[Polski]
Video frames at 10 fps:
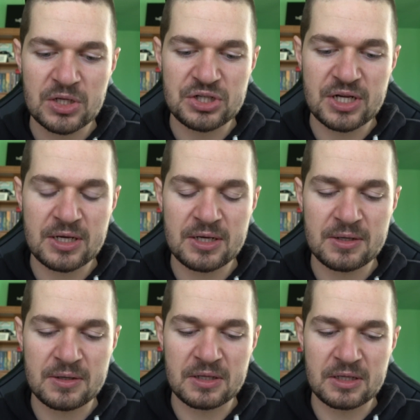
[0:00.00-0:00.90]

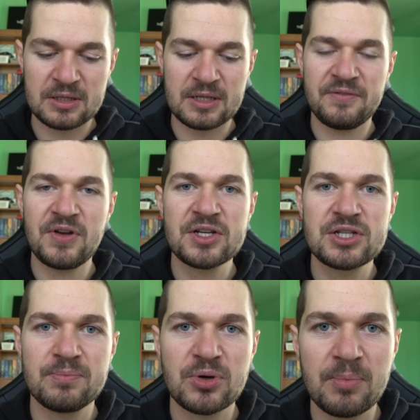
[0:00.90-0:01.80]
że
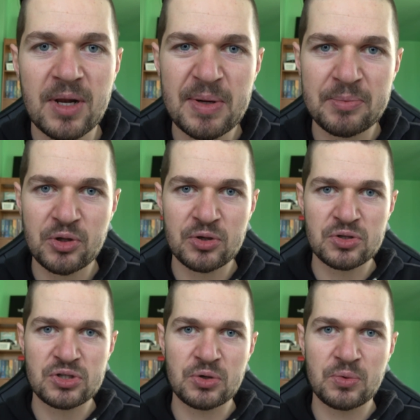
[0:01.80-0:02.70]
największym problemem
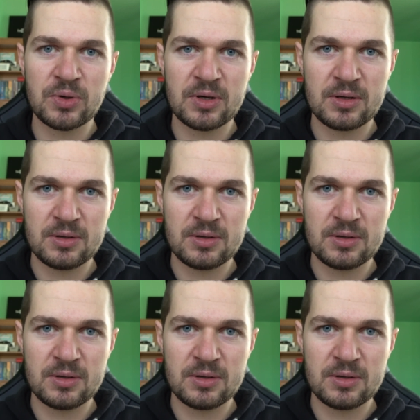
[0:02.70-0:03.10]
to są